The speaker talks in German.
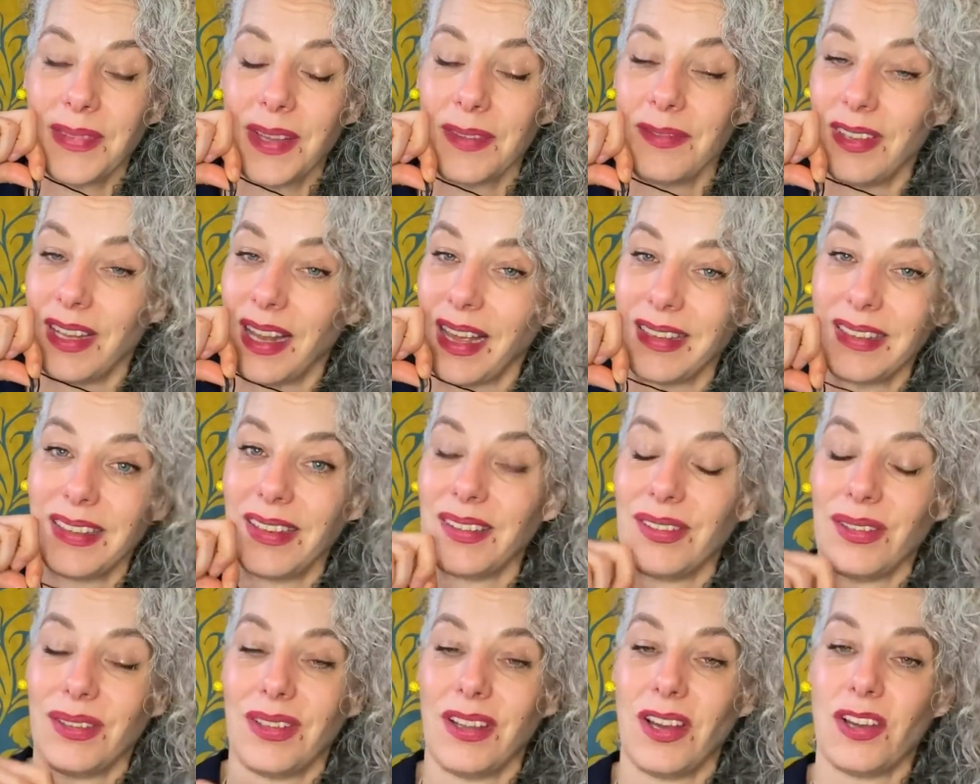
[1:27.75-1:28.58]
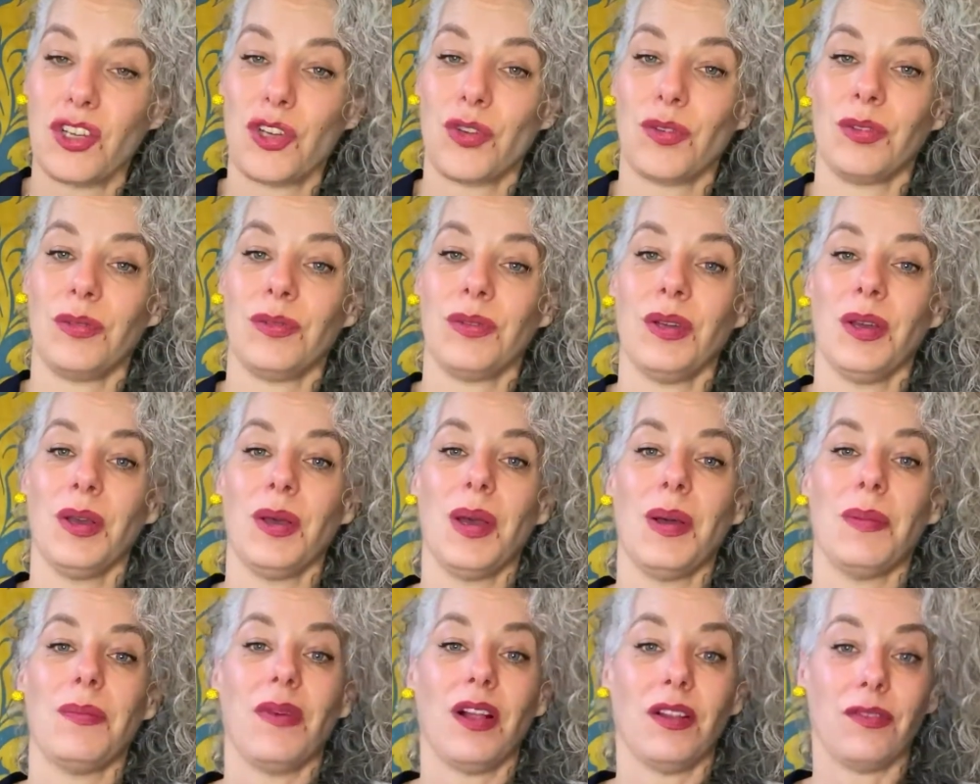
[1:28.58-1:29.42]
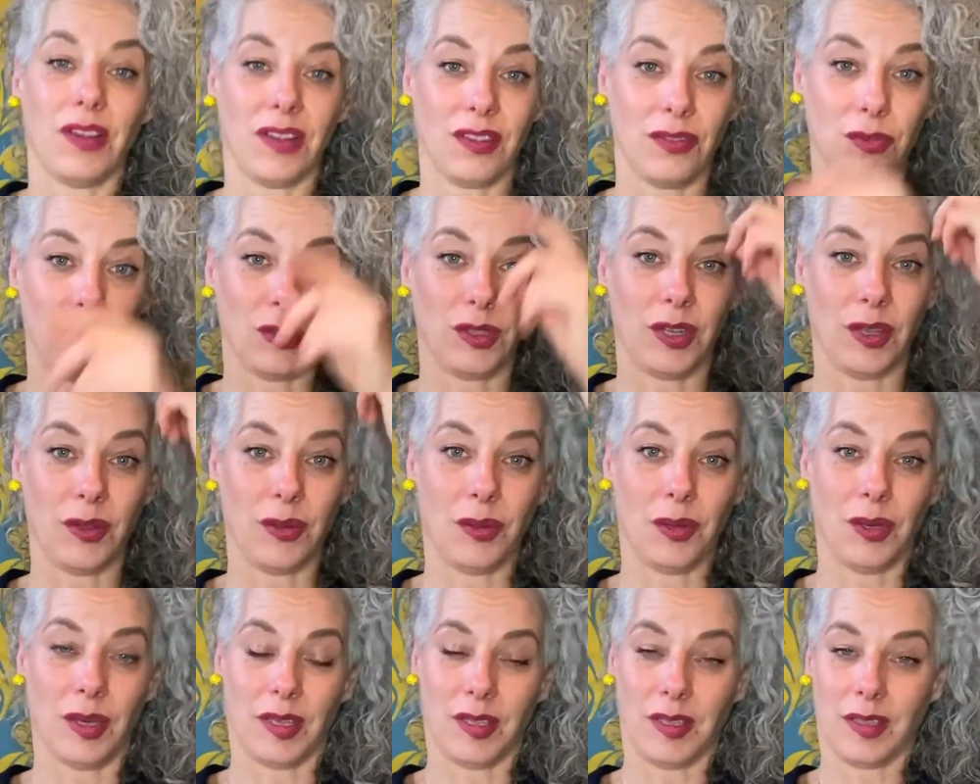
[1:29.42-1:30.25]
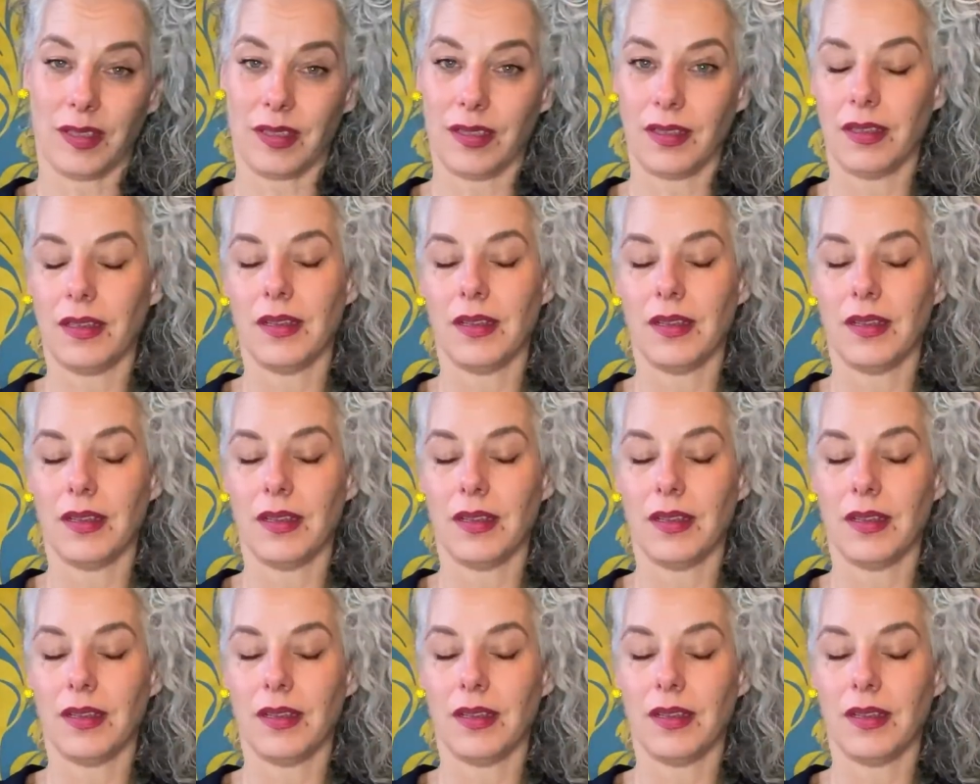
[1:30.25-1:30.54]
Vielleicht hast du da schon mal was von gehört.